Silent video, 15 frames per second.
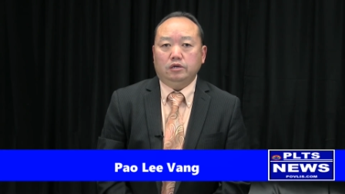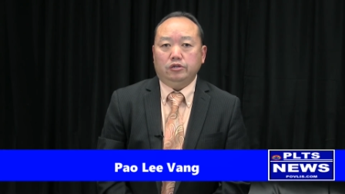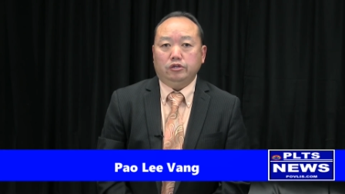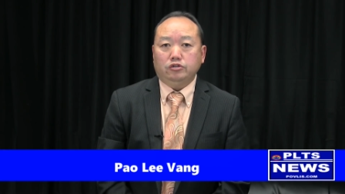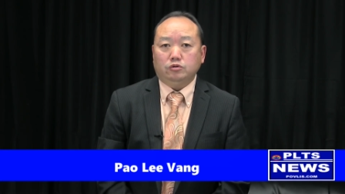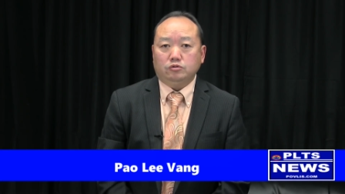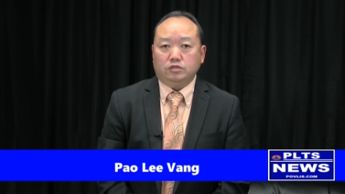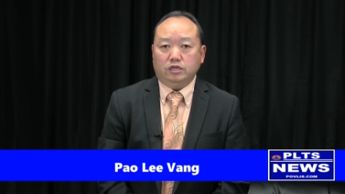
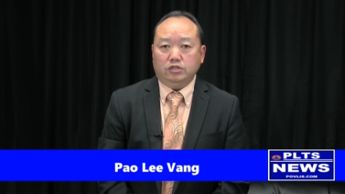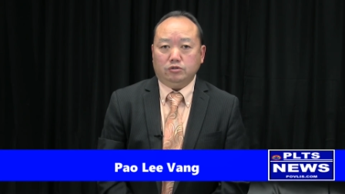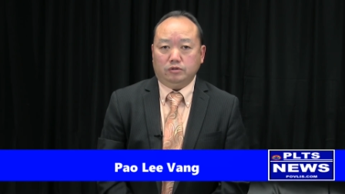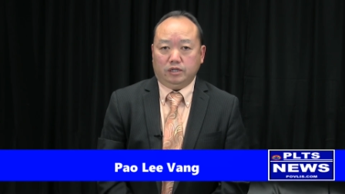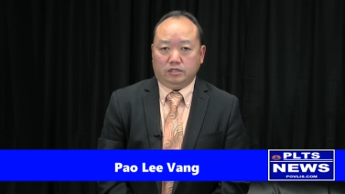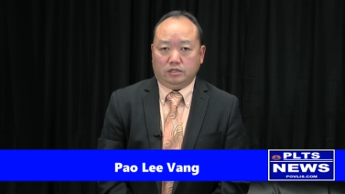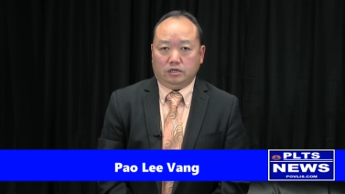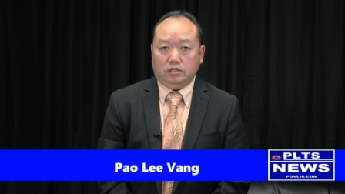nhớ trong giấy trong
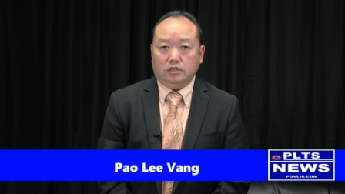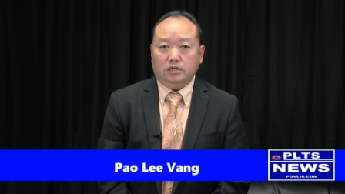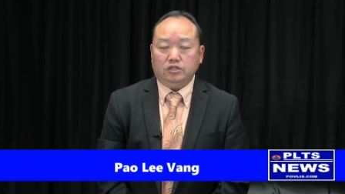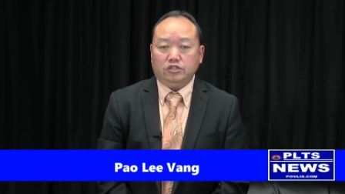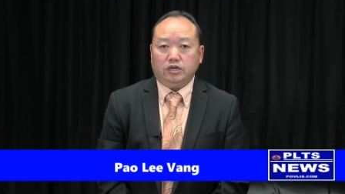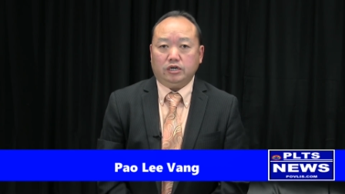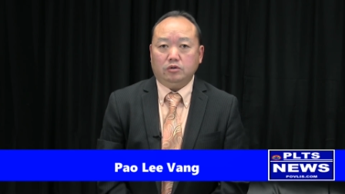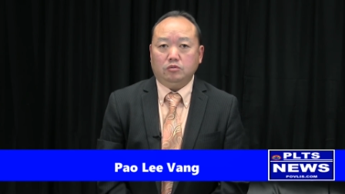nhà chỉ có tên nó
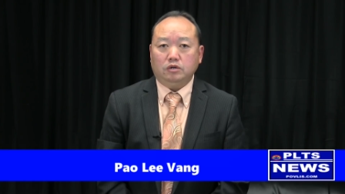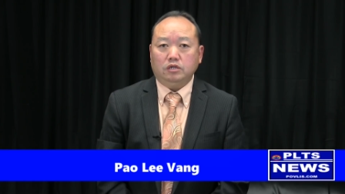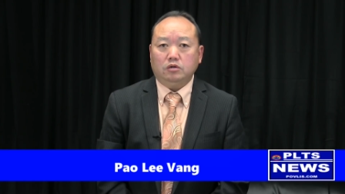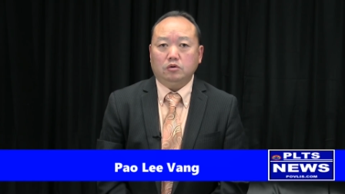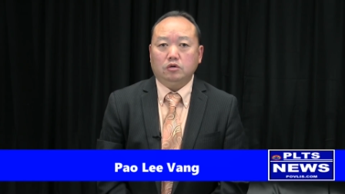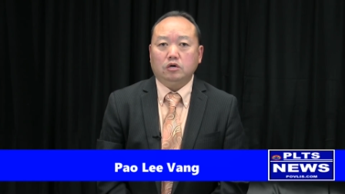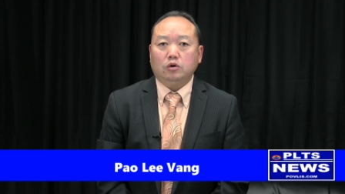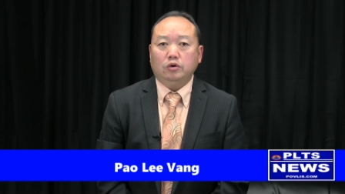trả hôm nay giờ
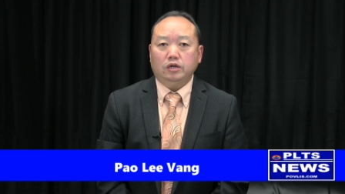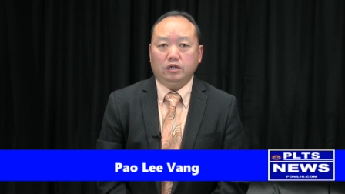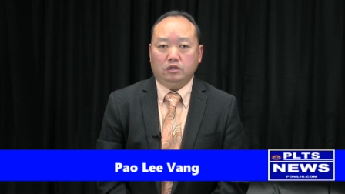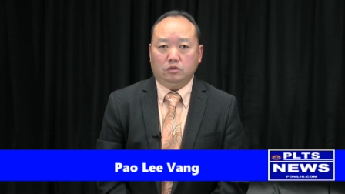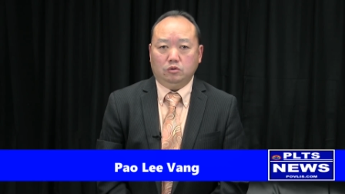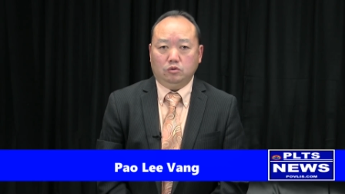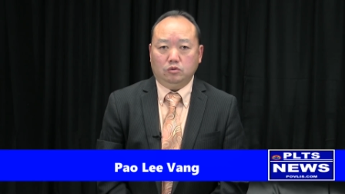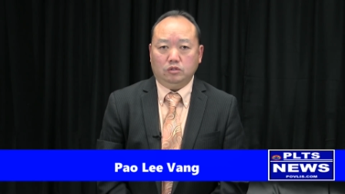lúc cậu ý liên
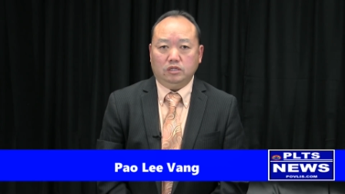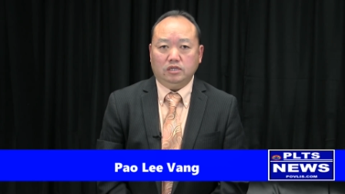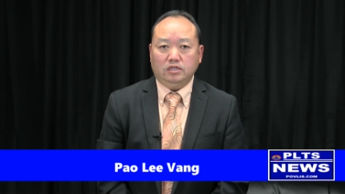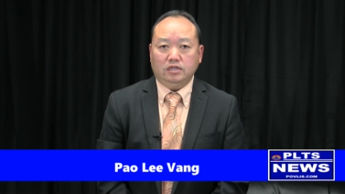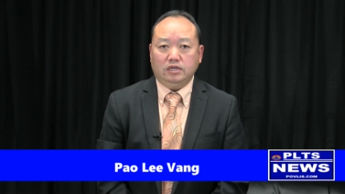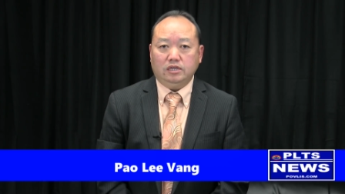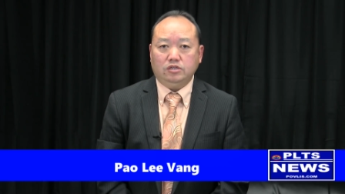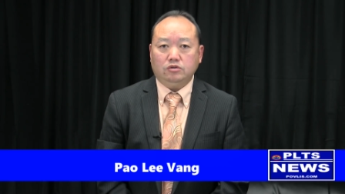tu nó tỉ
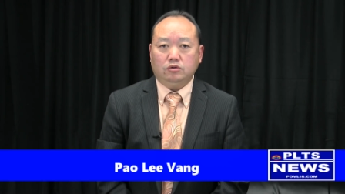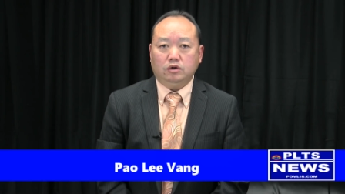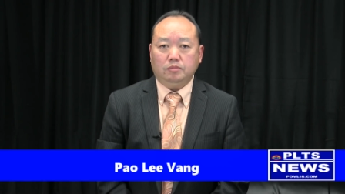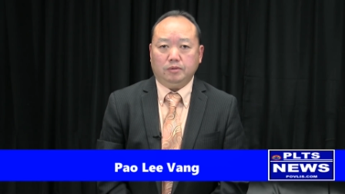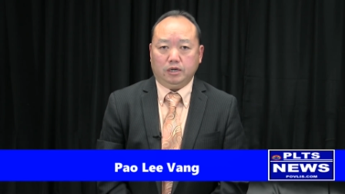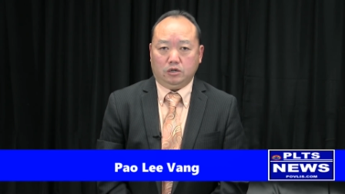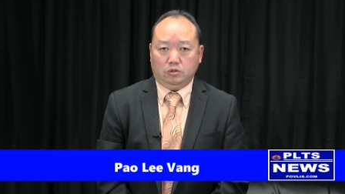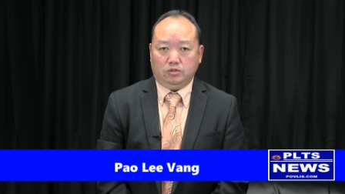gì trong
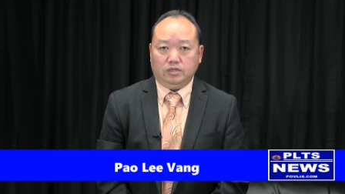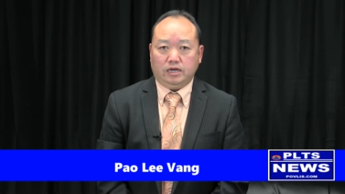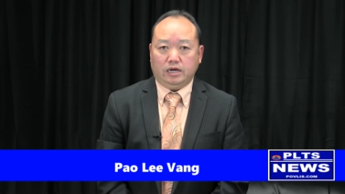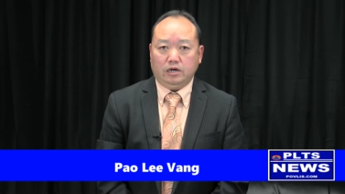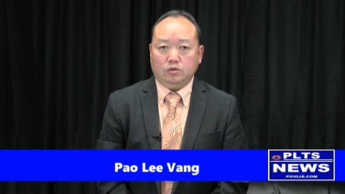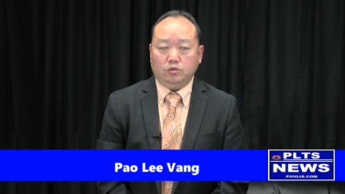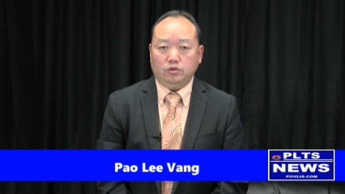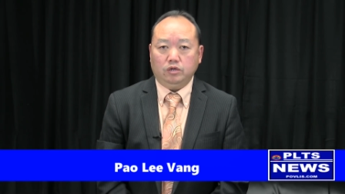áp hạc cậu
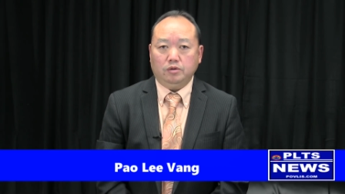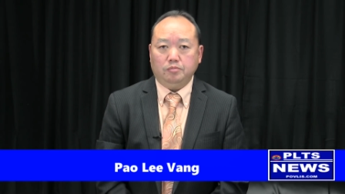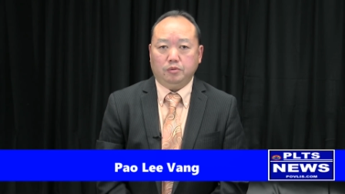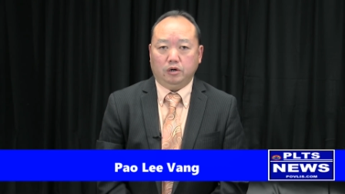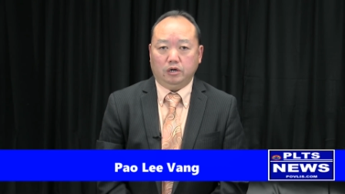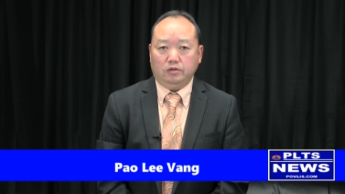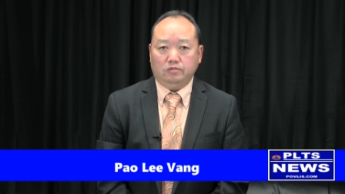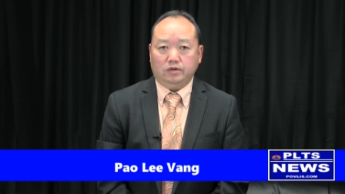xà của giờ
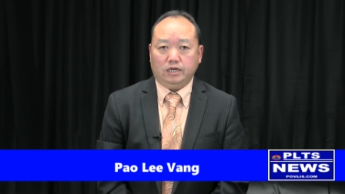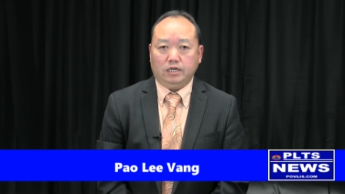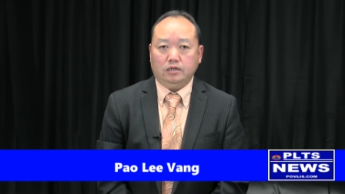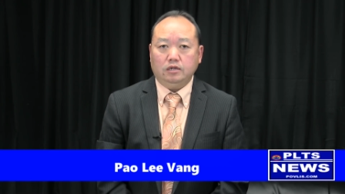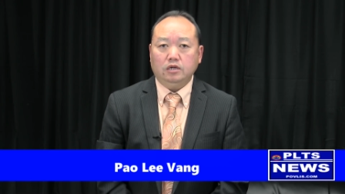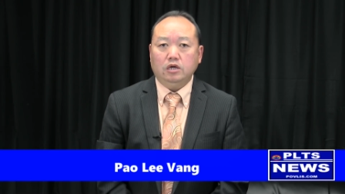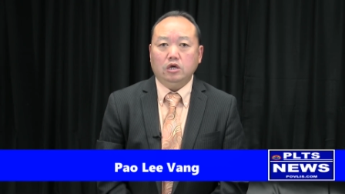bỏ đi và